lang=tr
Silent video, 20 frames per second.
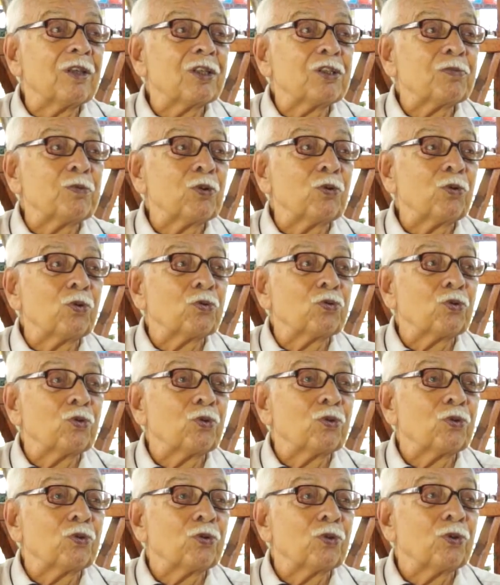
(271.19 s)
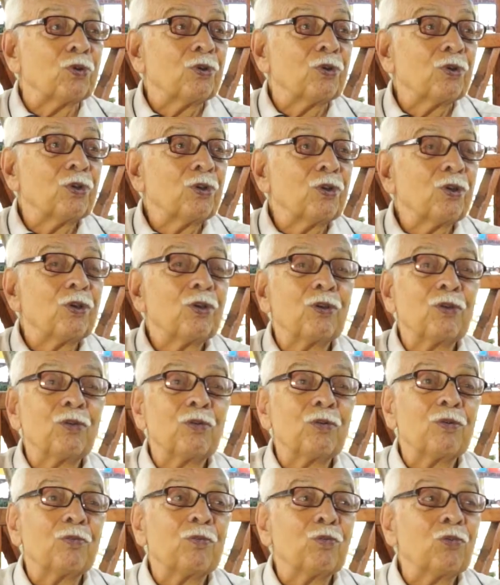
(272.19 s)
e, e, İspir otururdu.
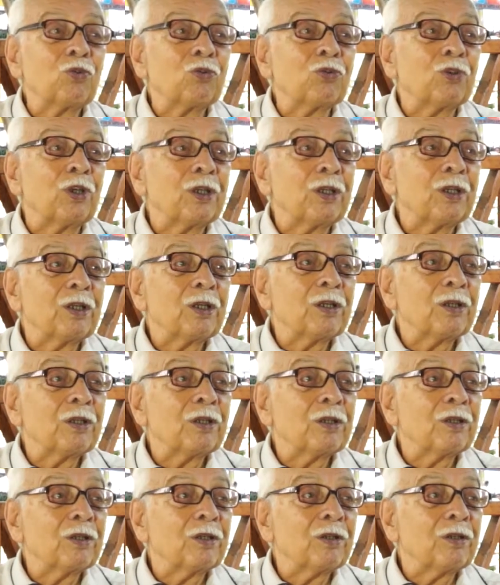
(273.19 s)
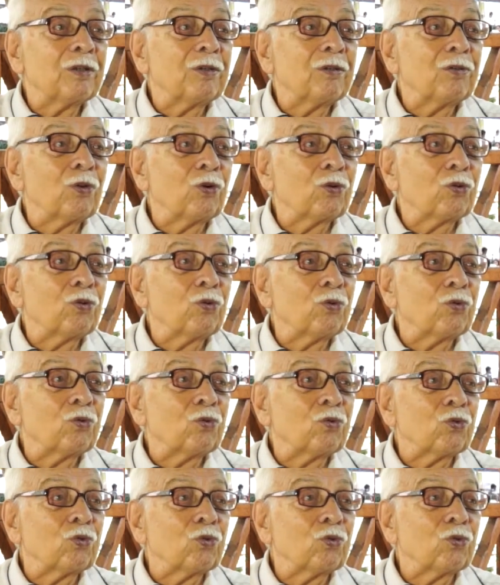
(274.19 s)
Burada yorga
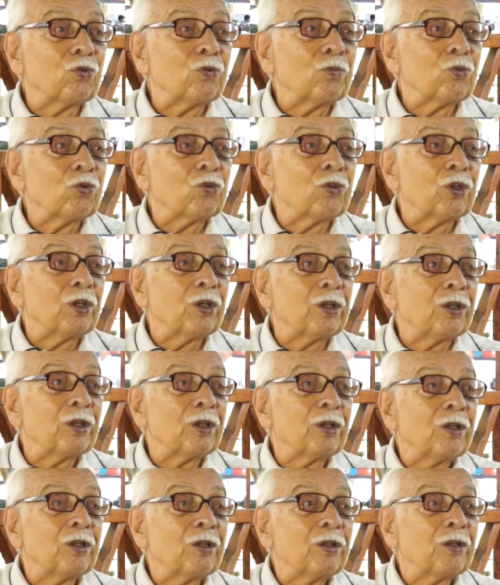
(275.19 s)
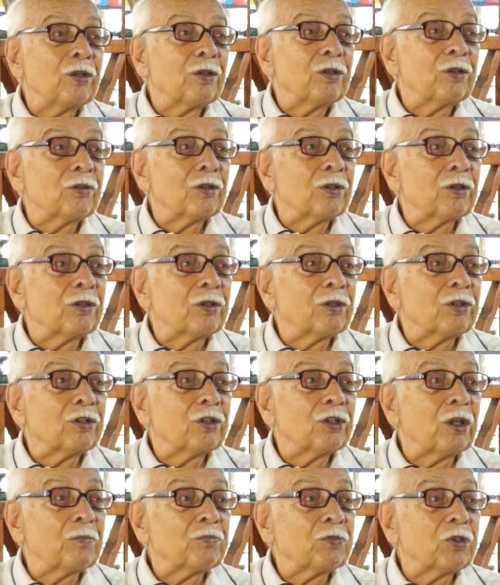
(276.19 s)
otururdu. Burada e, e
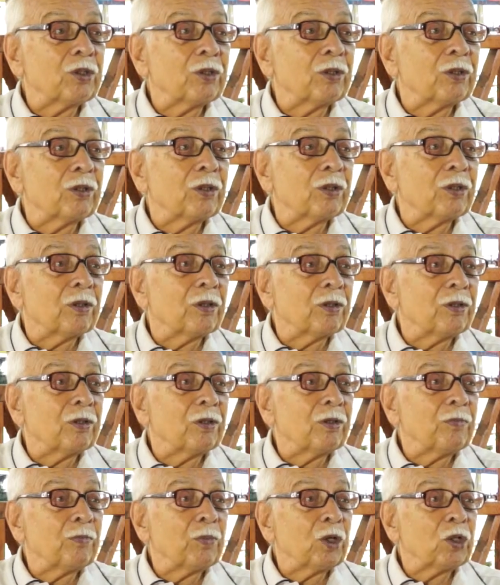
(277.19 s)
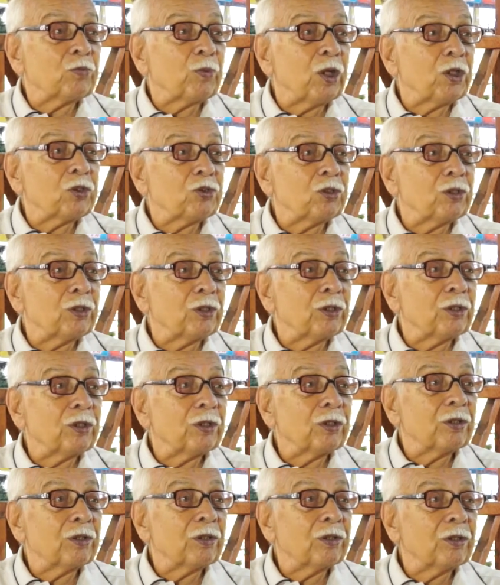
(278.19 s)
kitap matbaacı
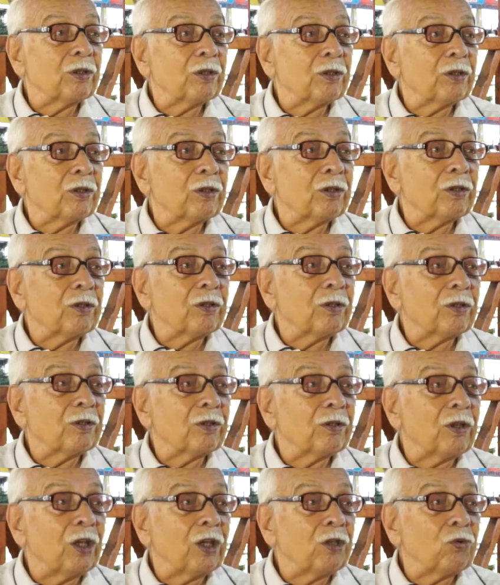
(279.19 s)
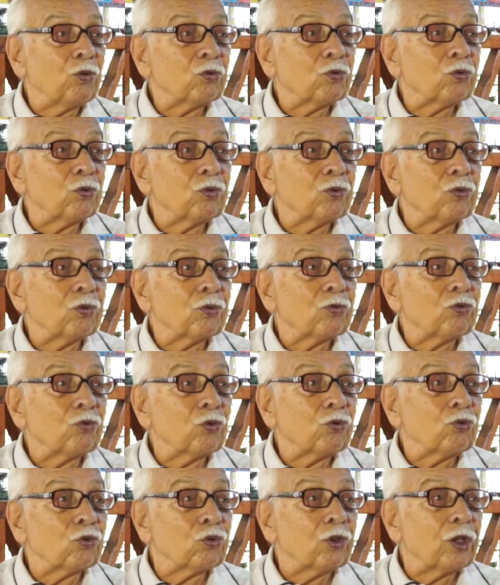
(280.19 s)
yani otururdu.
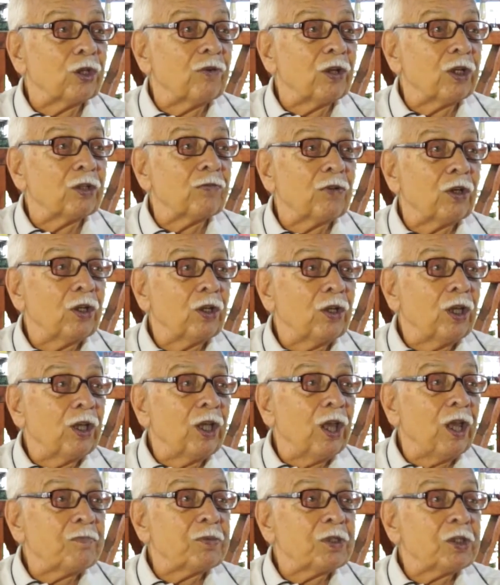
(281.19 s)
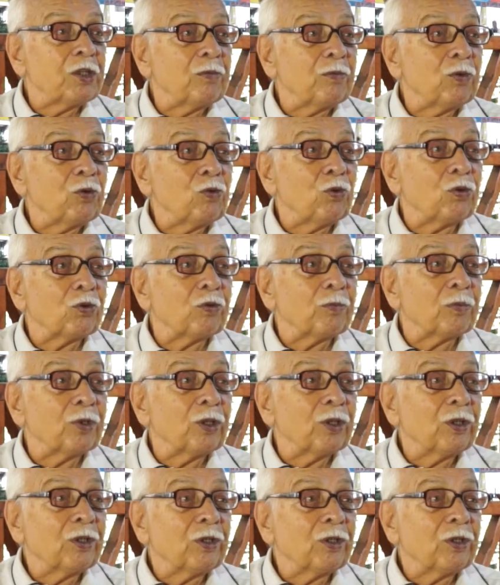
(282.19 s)
Çocukları vardı. Hepsini biliyorum.